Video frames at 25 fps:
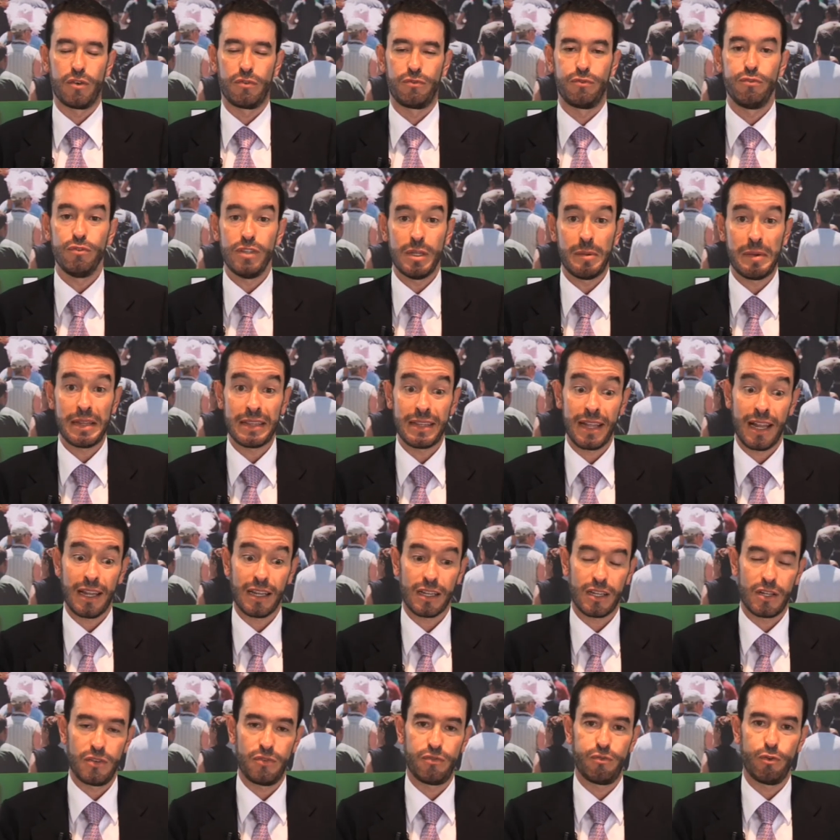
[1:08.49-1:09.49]
uh,
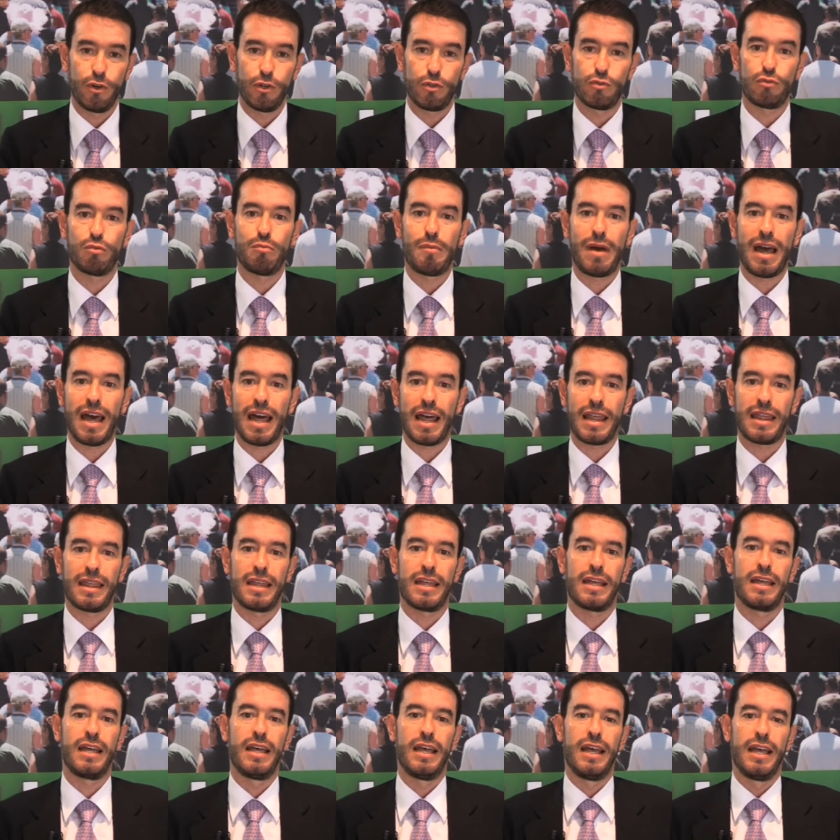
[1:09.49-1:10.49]
fundamental que foi
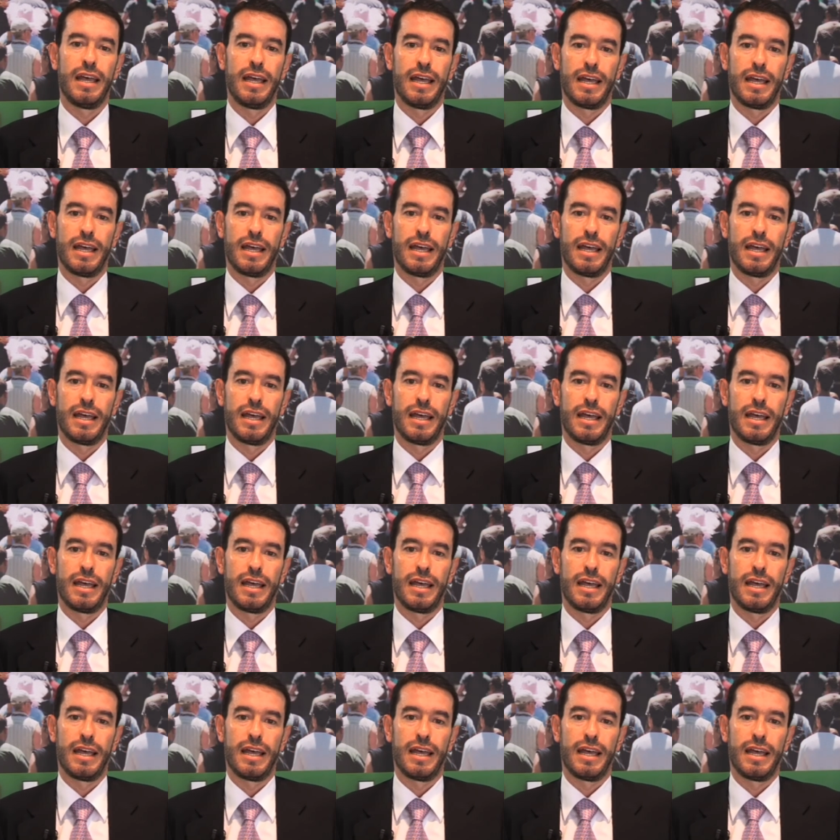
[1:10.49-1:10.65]
tomada